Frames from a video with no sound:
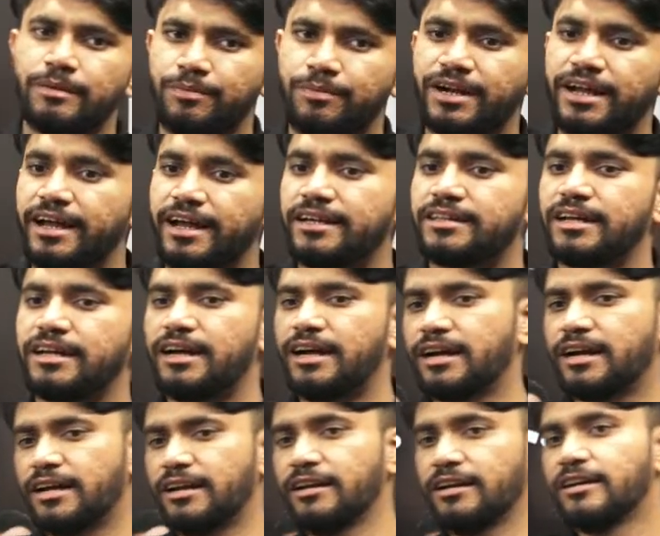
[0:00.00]
पेपर आया था
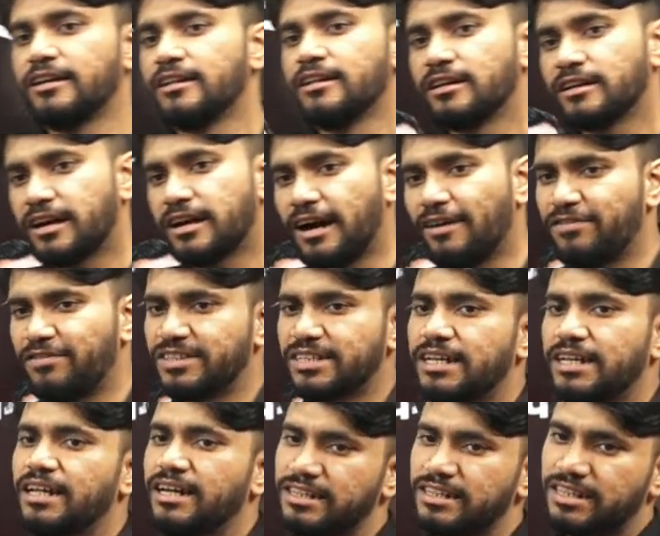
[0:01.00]
अगर काफ़ी
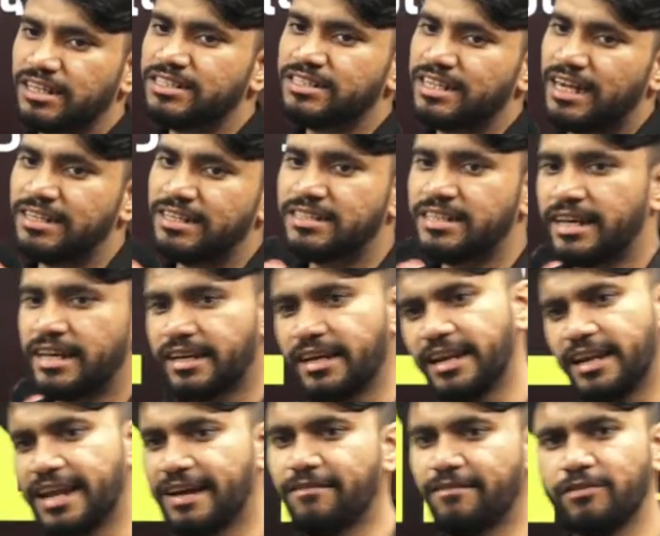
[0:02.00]
ज़्यादा हद तक चांस है कि
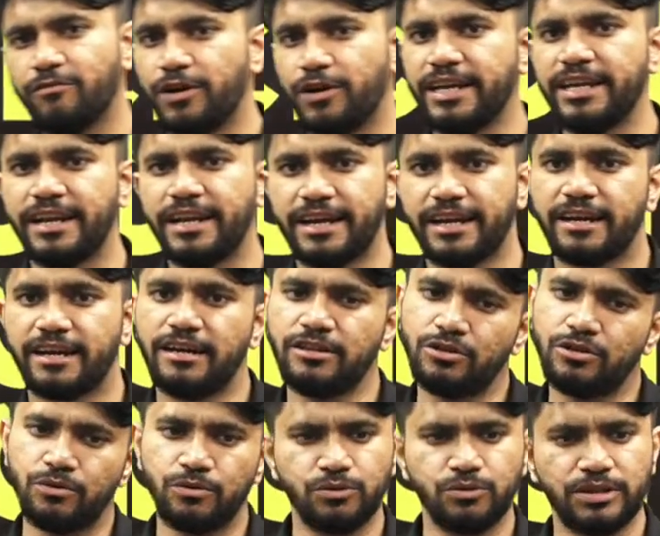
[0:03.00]
लेवल वही रहेगा
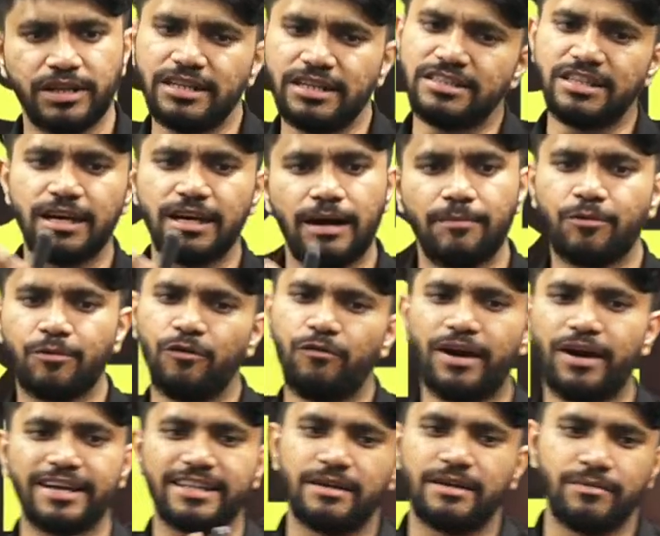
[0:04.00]
तो उधर से आपको
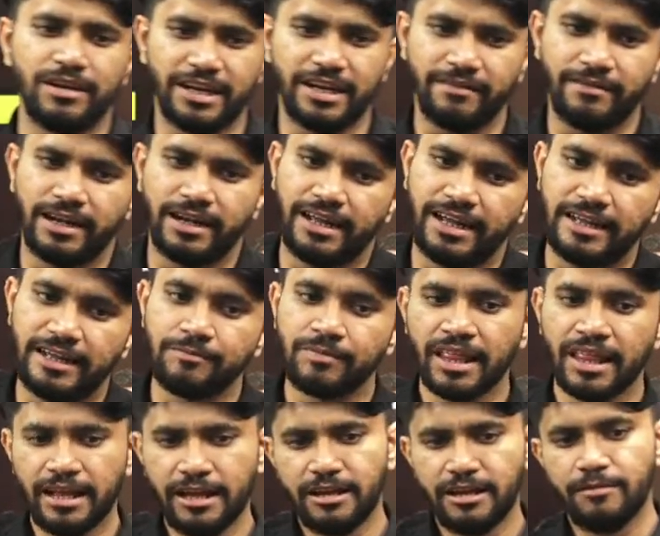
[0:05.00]
फ़ायदा मिलने वाला है
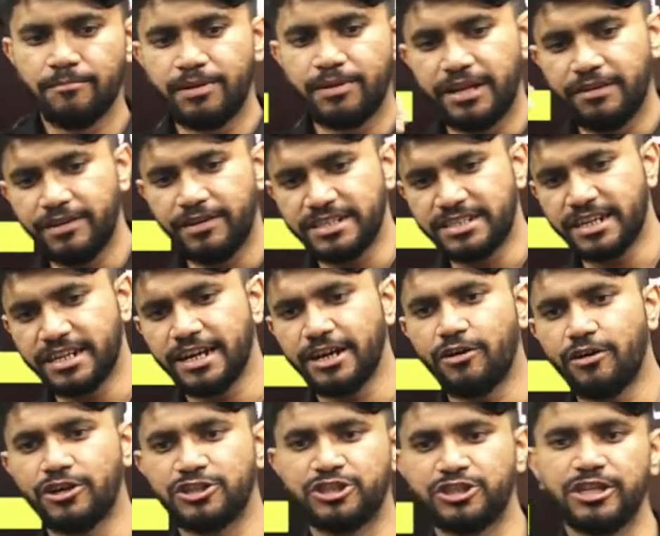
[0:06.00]
प्रीवियस ईयर के
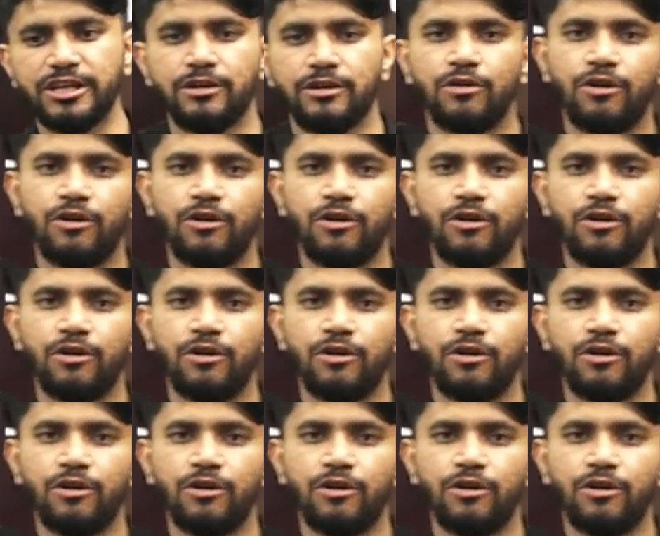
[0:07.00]
क्वेश्चन